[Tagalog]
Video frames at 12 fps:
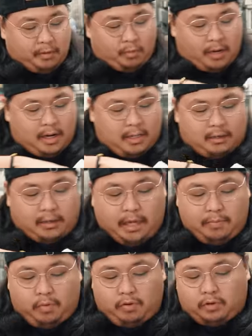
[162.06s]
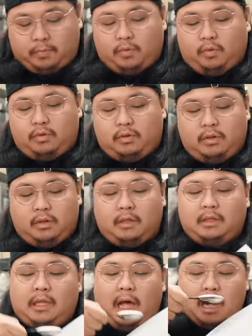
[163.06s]
Pre 1 tablespoon
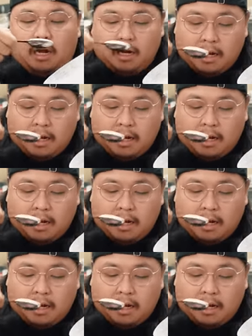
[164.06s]
ng